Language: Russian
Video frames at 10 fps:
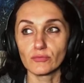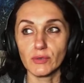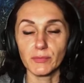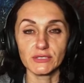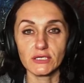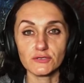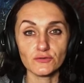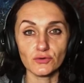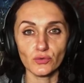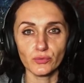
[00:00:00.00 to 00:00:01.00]
Попадаешь
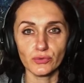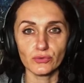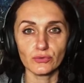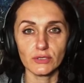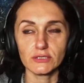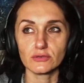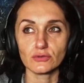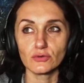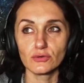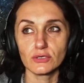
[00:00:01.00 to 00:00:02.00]
в группу, это
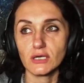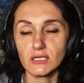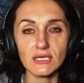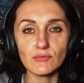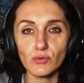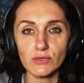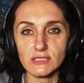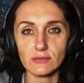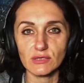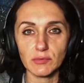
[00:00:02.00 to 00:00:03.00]
другое. Каким
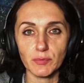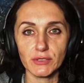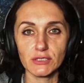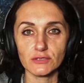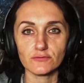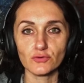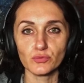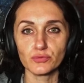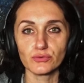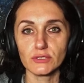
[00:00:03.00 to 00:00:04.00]
образом ты попадаешь в
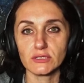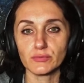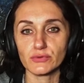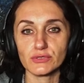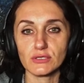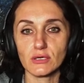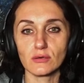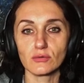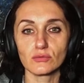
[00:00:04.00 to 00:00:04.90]
группу, это просто